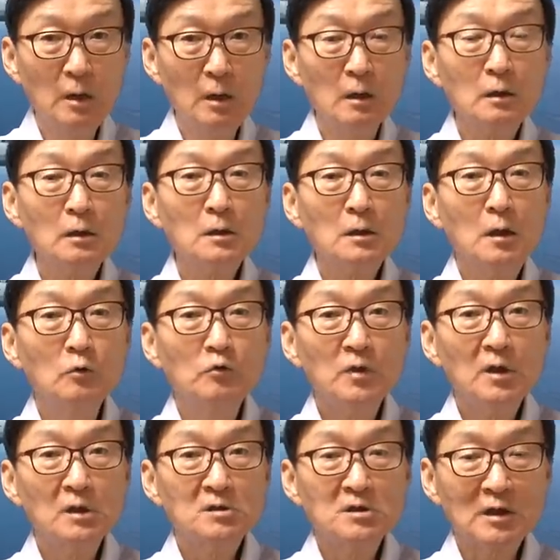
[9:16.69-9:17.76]
그러니까
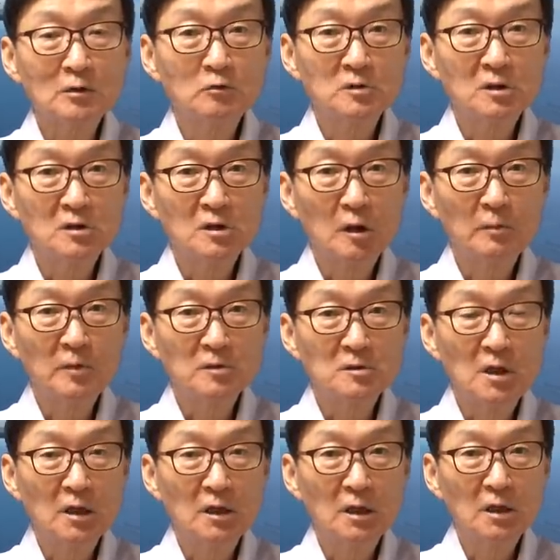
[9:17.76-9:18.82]
우리 자동차 산업이
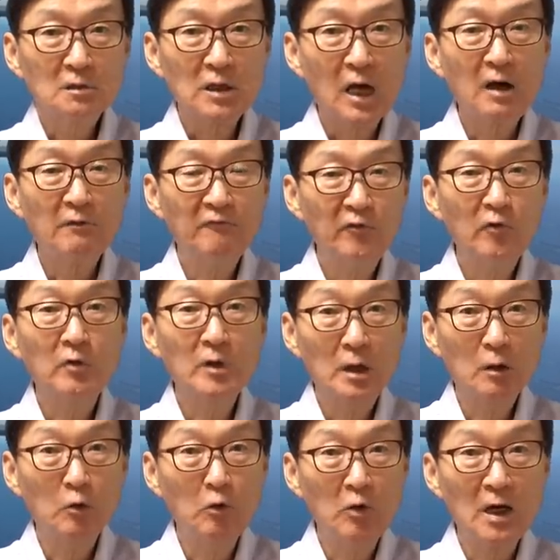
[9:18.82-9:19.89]
세계 탑4에
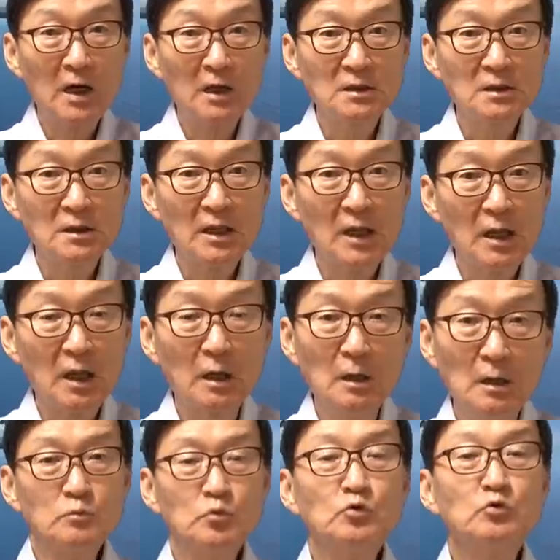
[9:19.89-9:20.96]
올라갔는데
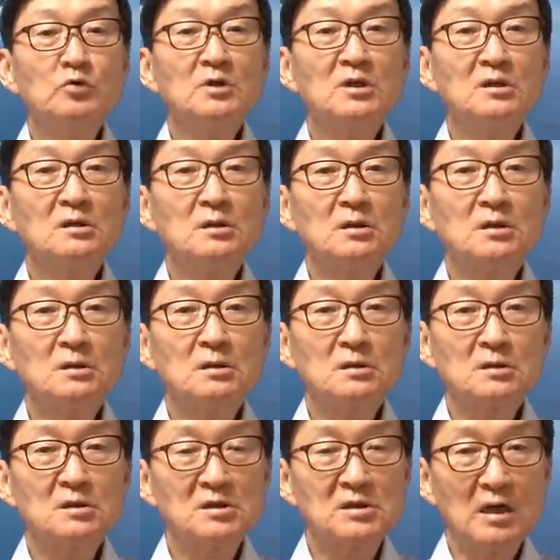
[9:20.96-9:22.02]
무기
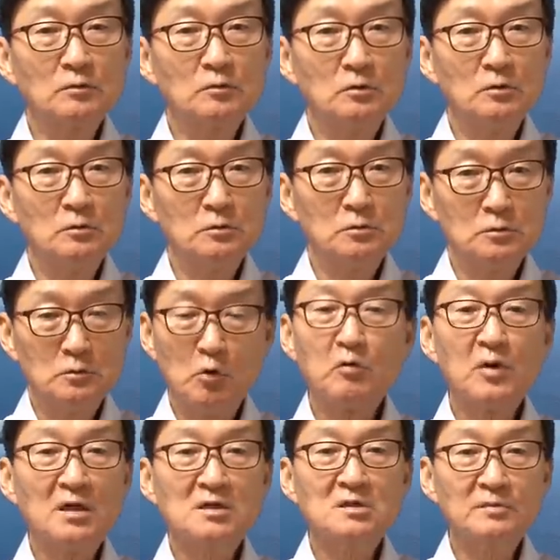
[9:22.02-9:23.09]
시장도
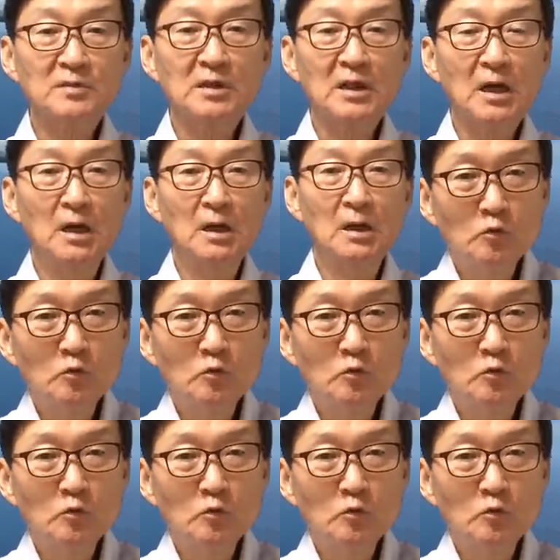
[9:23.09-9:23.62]
똑같습니다.